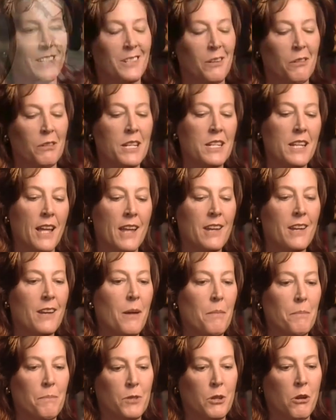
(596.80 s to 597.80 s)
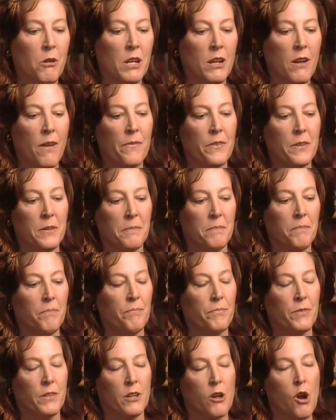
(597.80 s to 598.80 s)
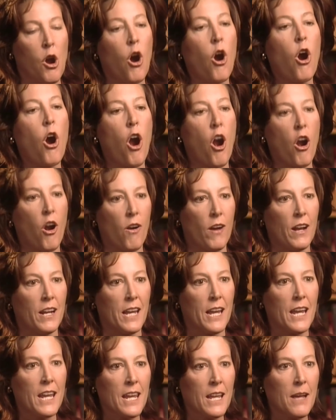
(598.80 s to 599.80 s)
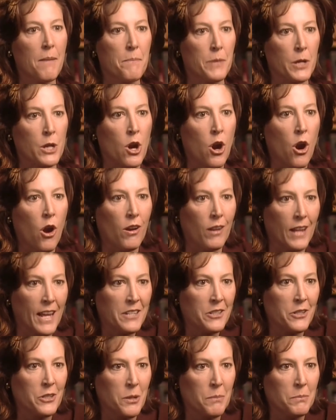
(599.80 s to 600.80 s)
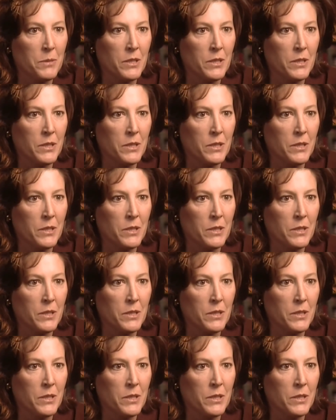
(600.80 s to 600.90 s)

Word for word: son hôtel en grelottant. Linda a fini par mettre la voiture en marche pour chauffer